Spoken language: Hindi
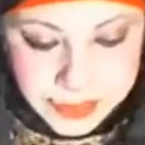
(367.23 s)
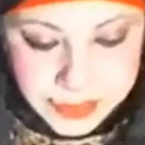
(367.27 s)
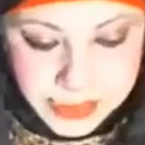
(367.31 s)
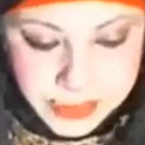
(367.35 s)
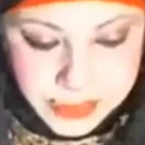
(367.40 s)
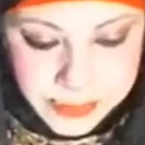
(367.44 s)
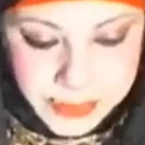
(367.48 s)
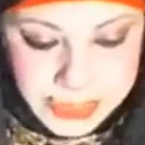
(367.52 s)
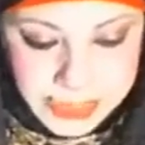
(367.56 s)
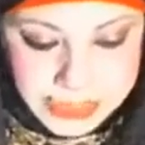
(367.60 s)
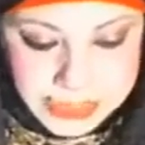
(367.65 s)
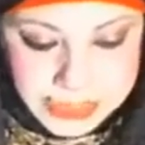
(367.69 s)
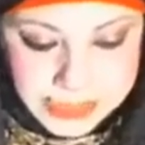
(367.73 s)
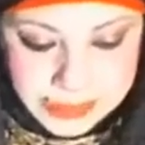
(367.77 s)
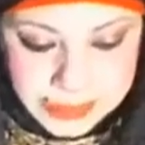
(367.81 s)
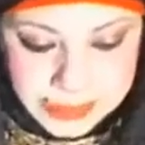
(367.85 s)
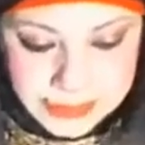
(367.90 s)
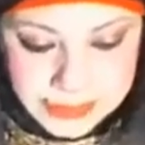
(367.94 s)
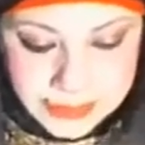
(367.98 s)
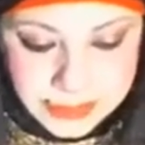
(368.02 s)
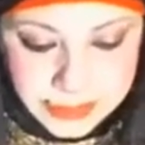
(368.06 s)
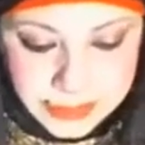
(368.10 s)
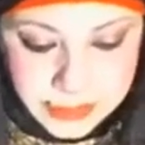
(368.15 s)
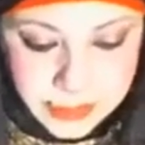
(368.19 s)
रिपीट कर
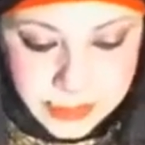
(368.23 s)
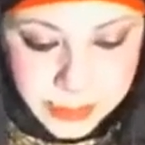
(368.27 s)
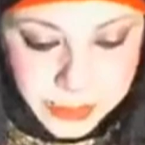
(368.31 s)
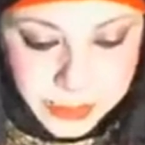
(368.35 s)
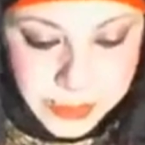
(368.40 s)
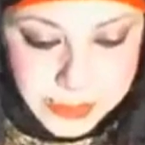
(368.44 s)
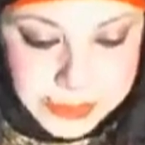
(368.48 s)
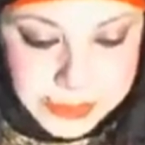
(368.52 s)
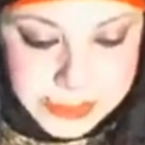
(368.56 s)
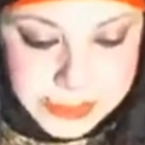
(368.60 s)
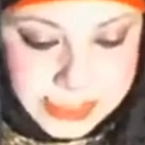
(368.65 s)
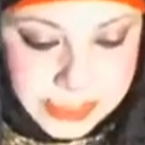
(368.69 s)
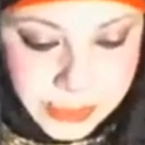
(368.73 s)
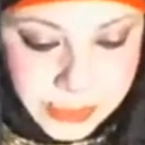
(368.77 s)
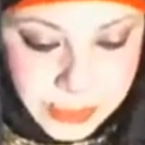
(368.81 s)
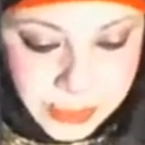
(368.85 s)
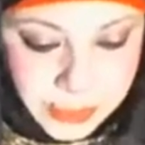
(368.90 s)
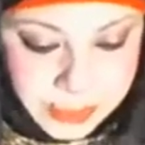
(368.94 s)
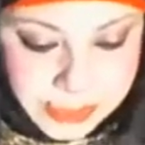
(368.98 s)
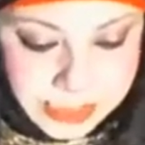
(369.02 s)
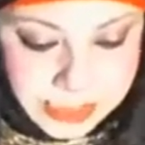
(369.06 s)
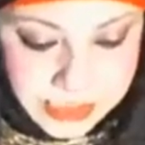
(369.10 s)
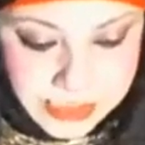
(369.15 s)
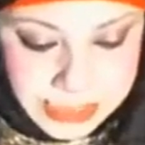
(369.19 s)
देती हूँ जीरो
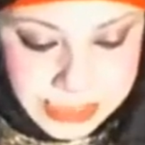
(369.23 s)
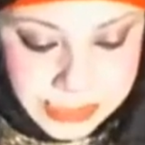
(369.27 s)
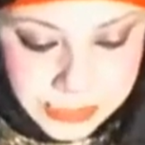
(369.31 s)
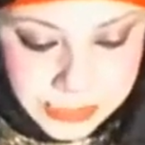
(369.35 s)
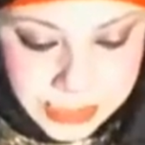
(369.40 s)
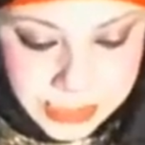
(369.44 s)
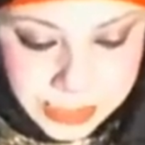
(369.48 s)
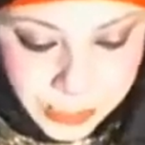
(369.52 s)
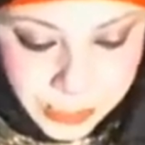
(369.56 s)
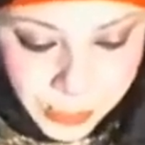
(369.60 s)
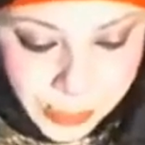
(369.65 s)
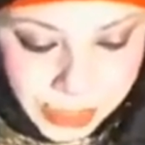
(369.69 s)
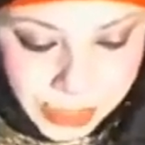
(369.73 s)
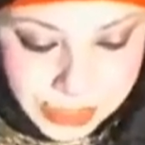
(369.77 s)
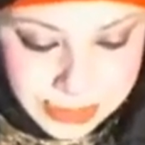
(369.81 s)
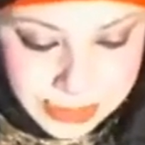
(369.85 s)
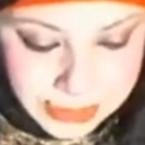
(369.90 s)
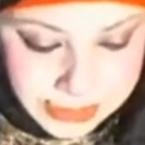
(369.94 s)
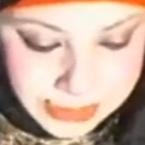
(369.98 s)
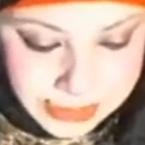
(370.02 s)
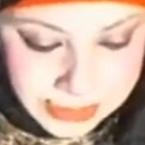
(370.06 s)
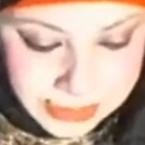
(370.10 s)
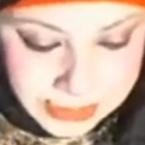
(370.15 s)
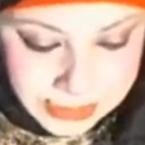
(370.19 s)
डबल थ्री वन
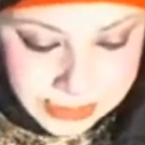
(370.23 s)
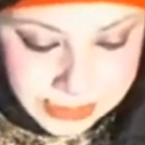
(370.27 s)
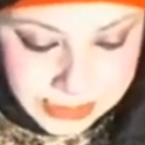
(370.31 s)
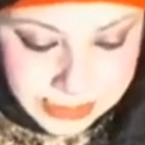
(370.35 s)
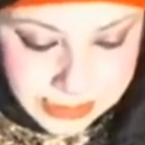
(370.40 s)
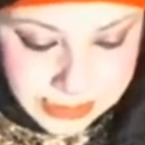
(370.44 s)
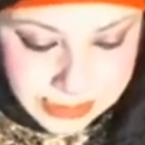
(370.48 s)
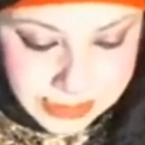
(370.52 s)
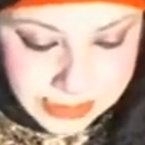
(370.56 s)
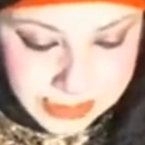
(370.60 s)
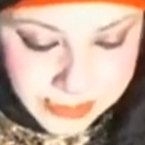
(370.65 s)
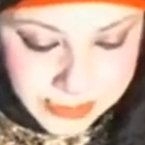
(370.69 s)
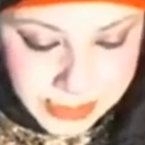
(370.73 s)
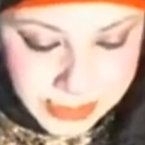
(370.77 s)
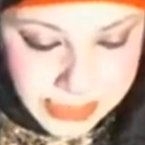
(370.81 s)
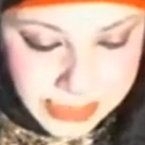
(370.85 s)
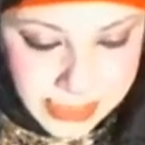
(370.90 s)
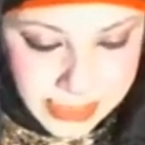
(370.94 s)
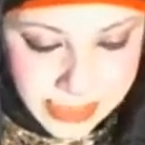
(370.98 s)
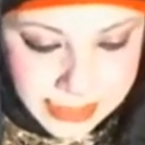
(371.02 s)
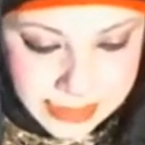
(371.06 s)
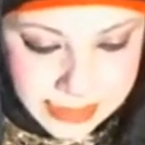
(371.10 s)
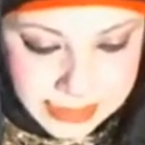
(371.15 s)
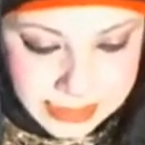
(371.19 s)
डबल
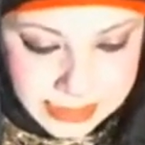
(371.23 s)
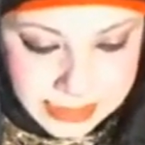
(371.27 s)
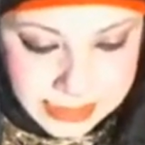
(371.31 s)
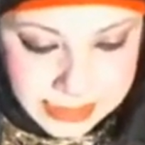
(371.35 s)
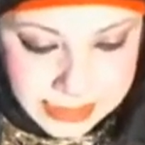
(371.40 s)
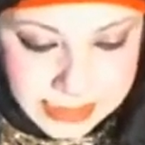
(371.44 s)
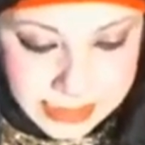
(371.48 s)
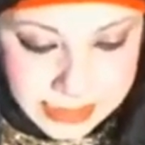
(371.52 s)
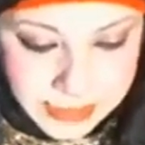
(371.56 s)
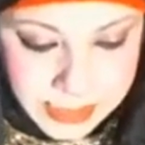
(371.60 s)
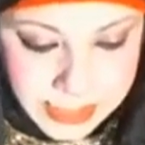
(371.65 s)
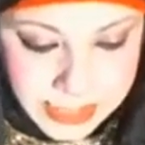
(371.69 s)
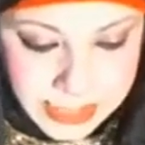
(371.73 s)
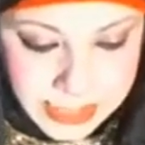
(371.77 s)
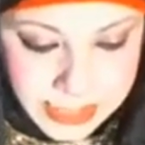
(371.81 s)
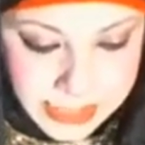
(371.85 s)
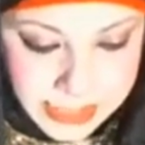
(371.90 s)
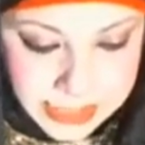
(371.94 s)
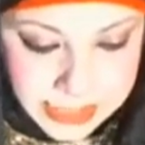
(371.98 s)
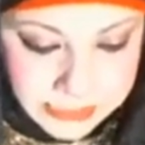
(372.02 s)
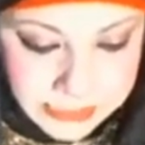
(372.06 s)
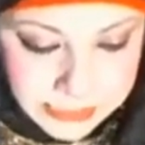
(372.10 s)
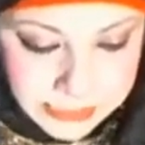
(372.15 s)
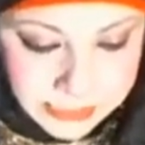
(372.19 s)
नाइन डबल
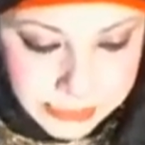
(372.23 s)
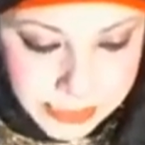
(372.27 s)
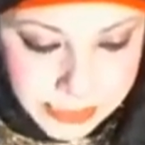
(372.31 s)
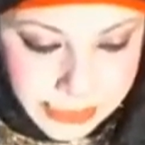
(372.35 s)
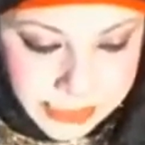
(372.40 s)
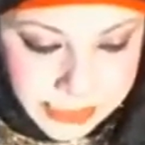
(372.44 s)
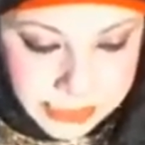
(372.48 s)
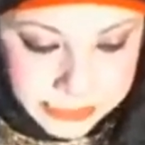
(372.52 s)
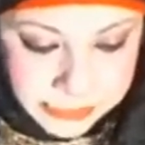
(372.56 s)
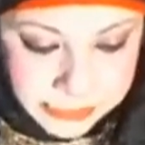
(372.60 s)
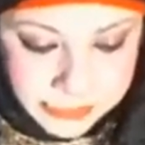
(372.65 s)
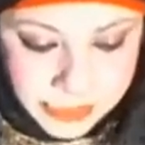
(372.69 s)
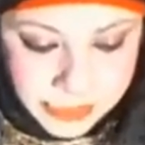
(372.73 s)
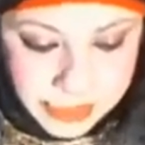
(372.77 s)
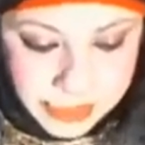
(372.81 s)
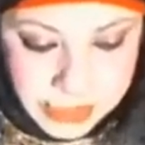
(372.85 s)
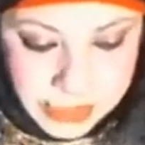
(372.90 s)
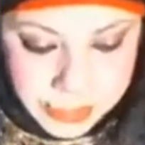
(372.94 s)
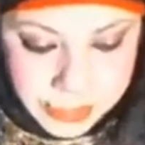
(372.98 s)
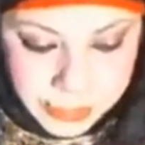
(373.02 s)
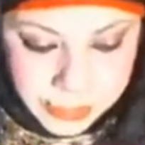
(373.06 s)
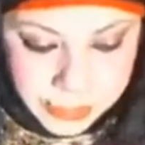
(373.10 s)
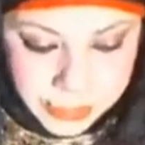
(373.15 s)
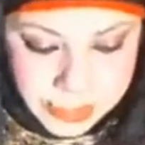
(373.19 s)
नाइन फाइव थ्री
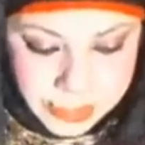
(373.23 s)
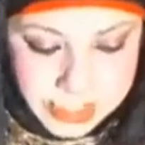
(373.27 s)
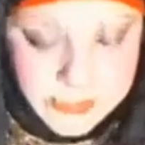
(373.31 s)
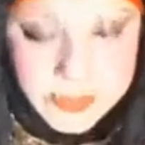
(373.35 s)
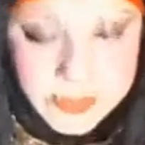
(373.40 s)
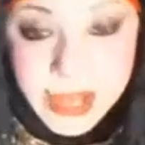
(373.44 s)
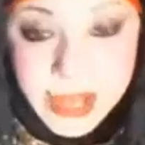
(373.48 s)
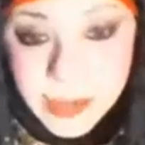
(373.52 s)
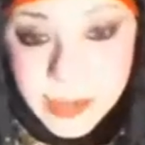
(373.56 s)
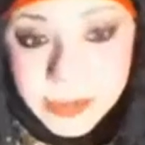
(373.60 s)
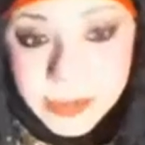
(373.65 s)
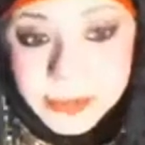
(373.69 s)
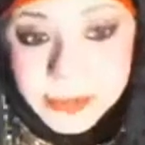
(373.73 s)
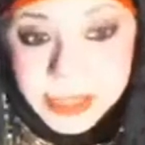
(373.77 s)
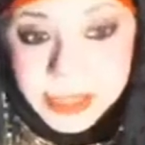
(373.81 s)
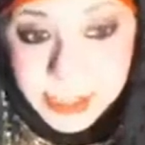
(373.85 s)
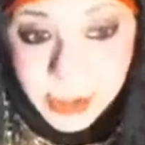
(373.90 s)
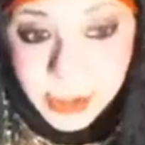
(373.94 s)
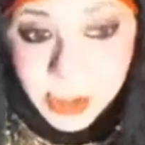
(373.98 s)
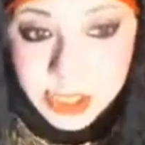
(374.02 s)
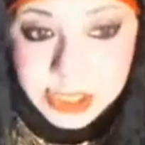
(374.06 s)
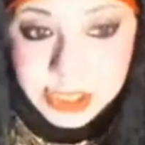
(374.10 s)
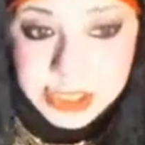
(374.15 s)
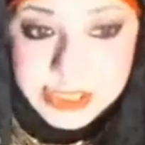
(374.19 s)
टू इस पे आप हमें
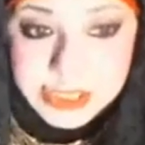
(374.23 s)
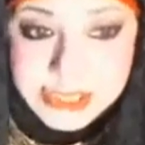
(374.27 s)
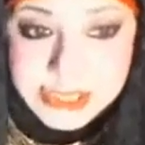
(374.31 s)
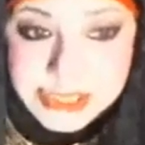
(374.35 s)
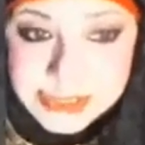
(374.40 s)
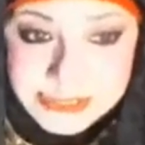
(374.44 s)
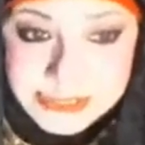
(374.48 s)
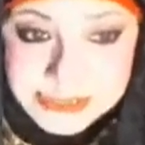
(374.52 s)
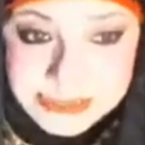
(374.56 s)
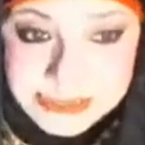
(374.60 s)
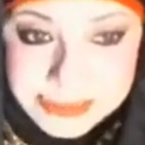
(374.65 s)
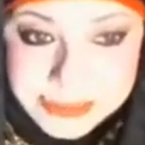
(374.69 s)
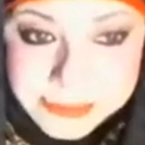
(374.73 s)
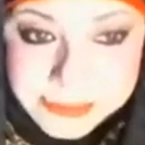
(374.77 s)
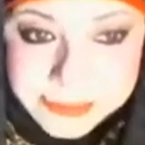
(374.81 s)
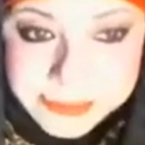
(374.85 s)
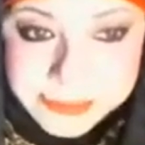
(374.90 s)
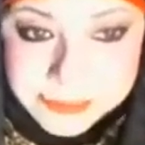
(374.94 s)
कॉल कर सकते हैं